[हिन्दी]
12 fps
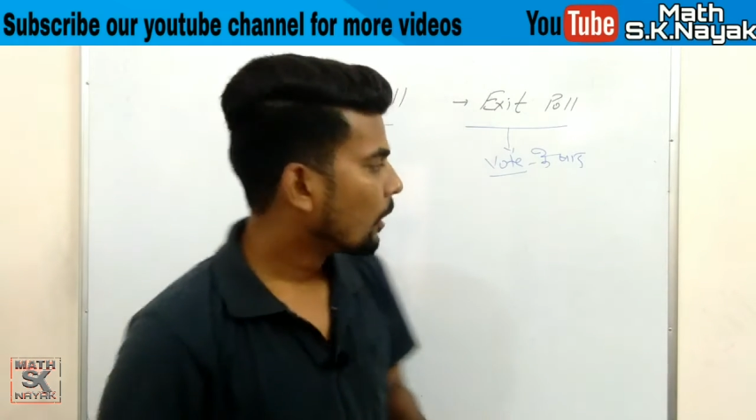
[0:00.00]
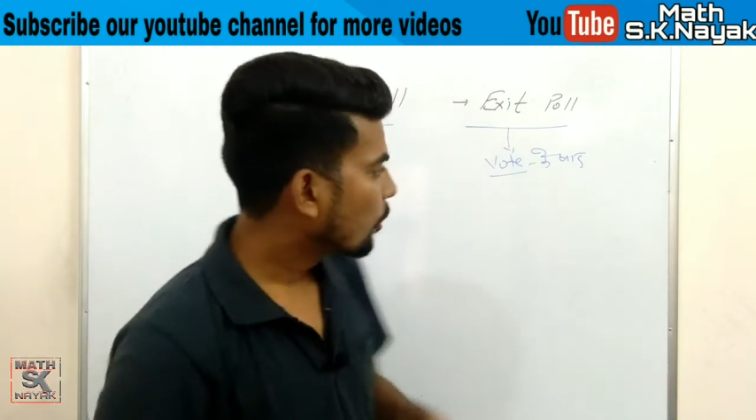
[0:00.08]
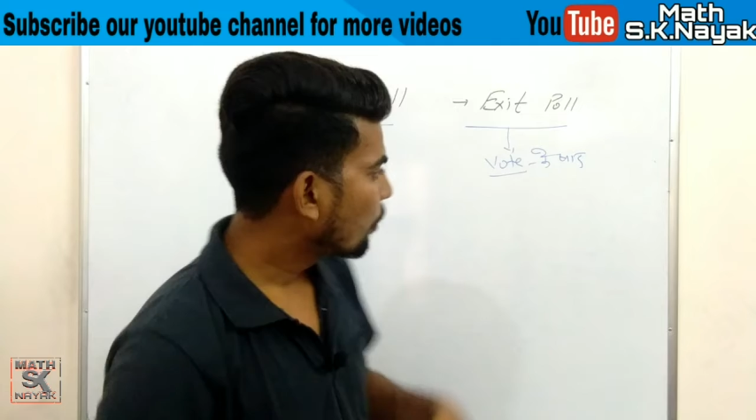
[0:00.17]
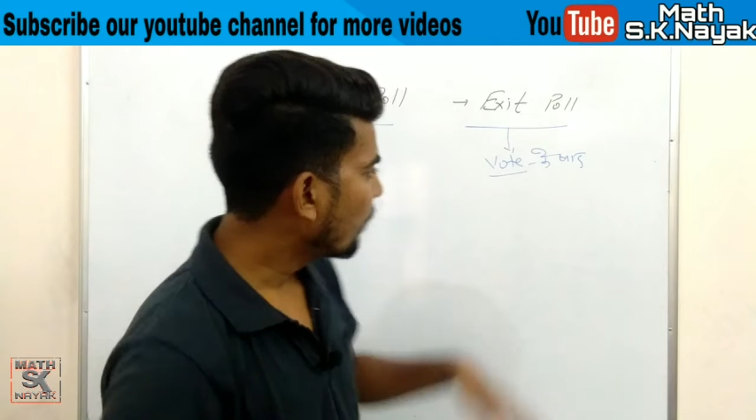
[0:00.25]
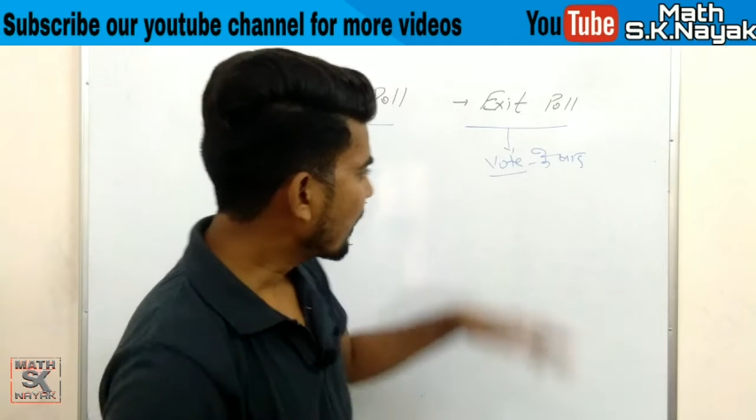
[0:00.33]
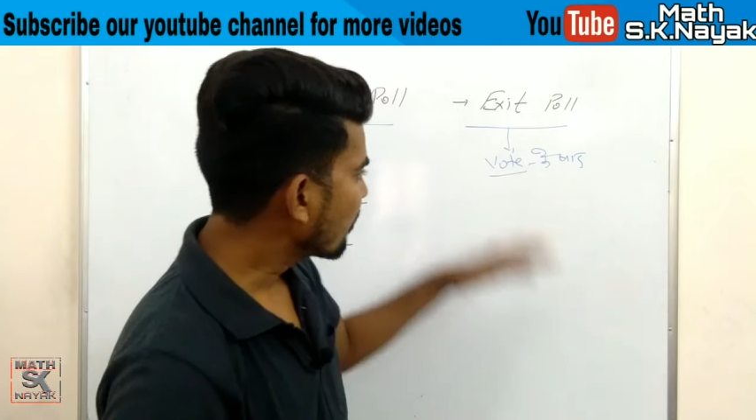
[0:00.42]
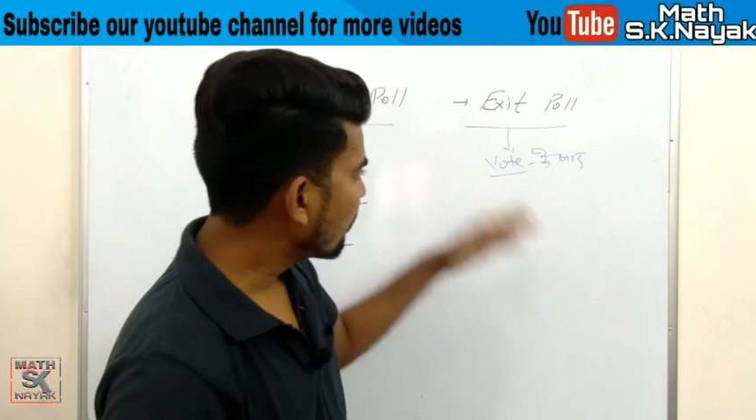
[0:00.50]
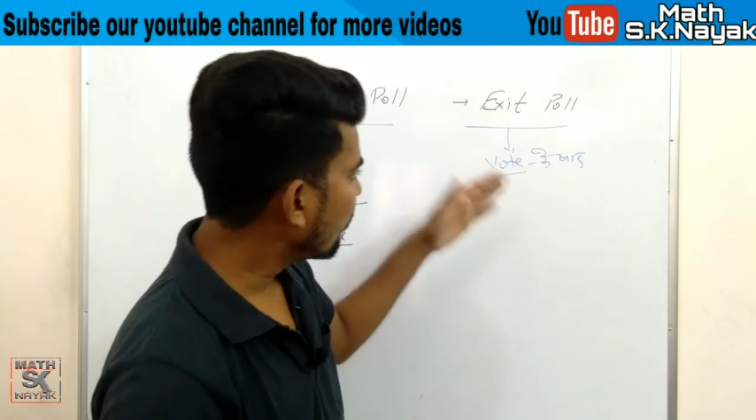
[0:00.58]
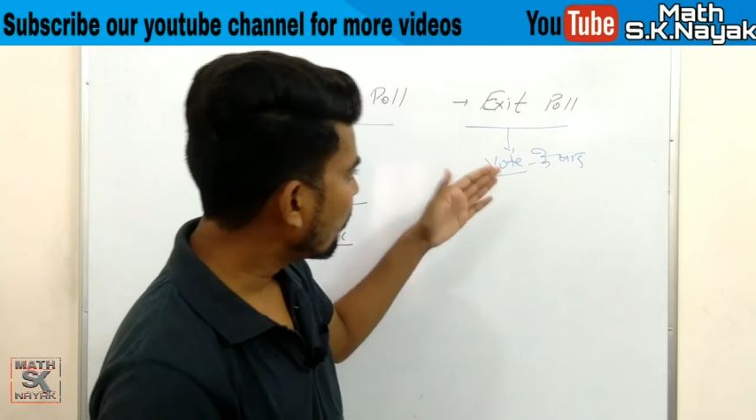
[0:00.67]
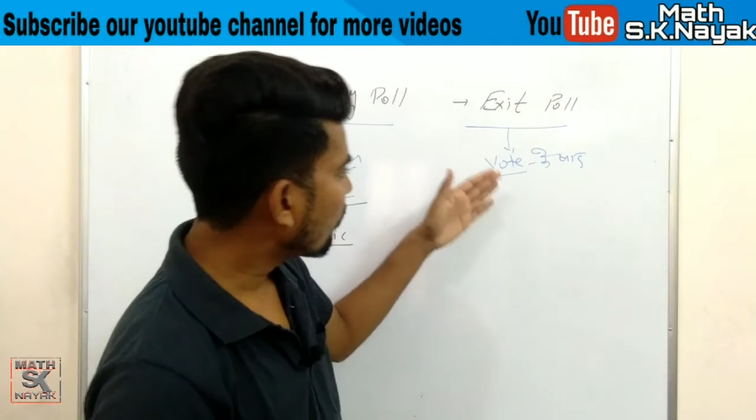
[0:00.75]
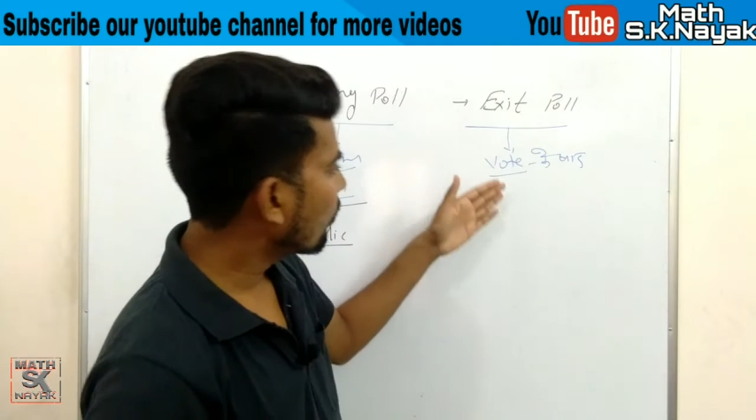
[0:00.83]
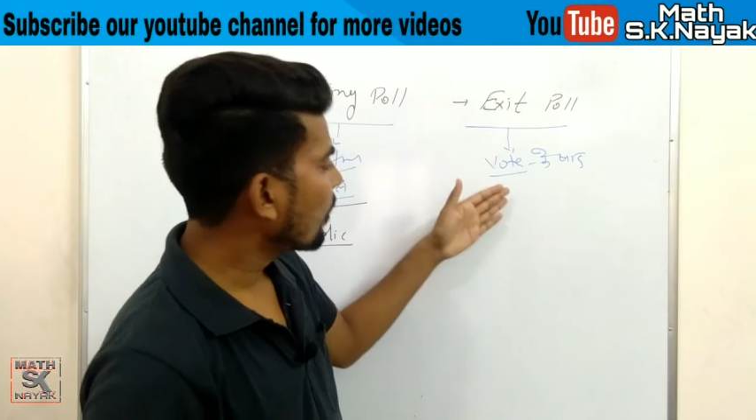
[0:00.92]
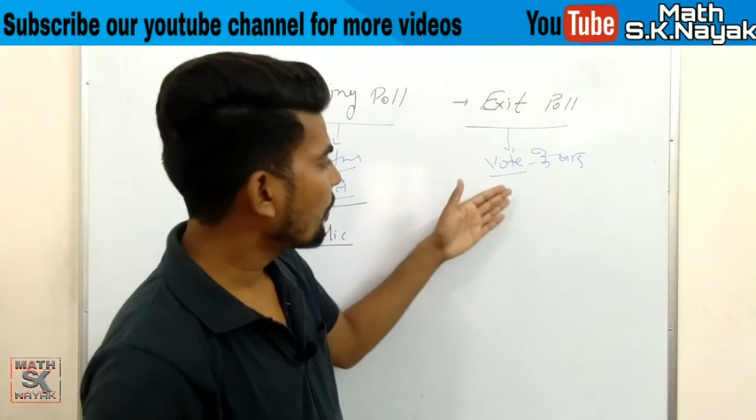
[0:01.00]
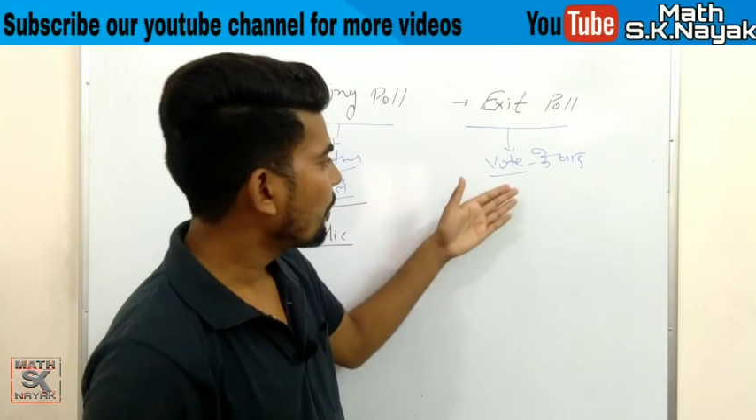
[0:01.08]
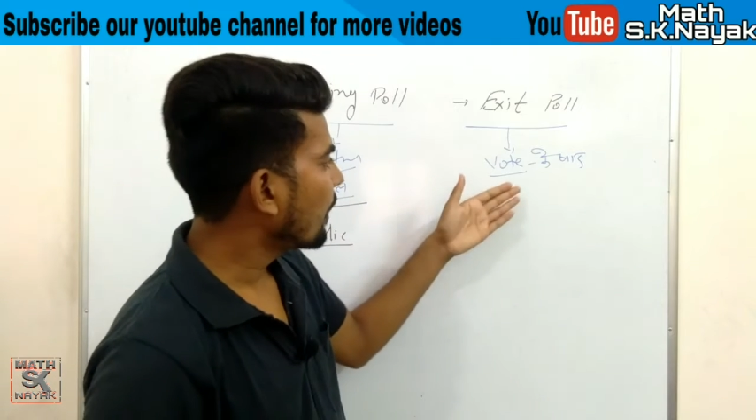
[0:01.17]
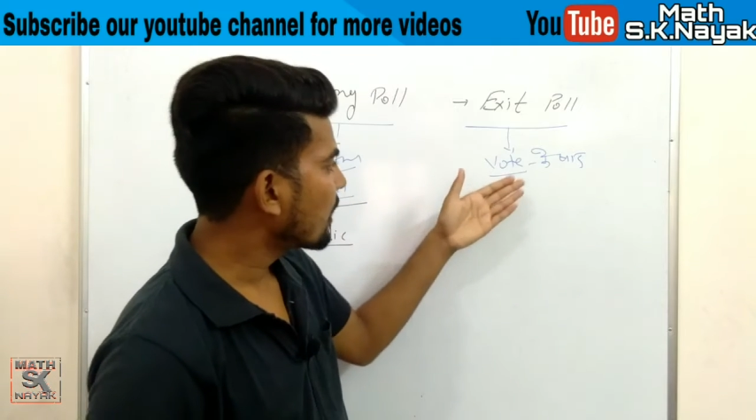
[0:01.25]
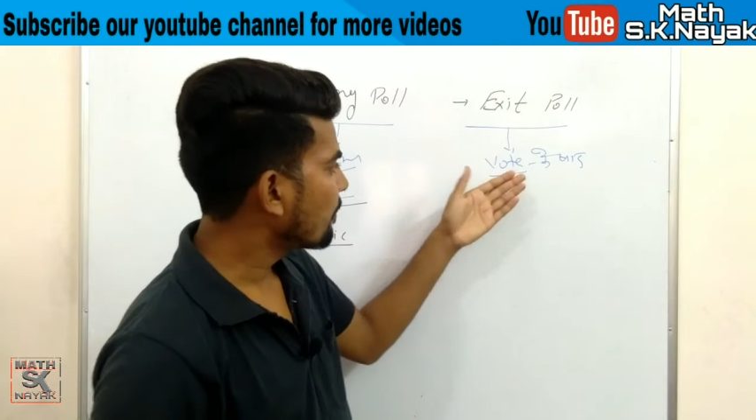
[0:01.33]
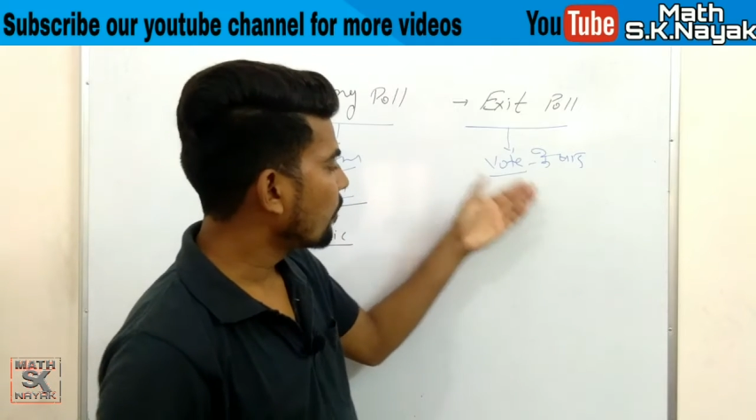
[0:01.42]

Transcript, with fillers: तो मैक्सिमम लोगों के पास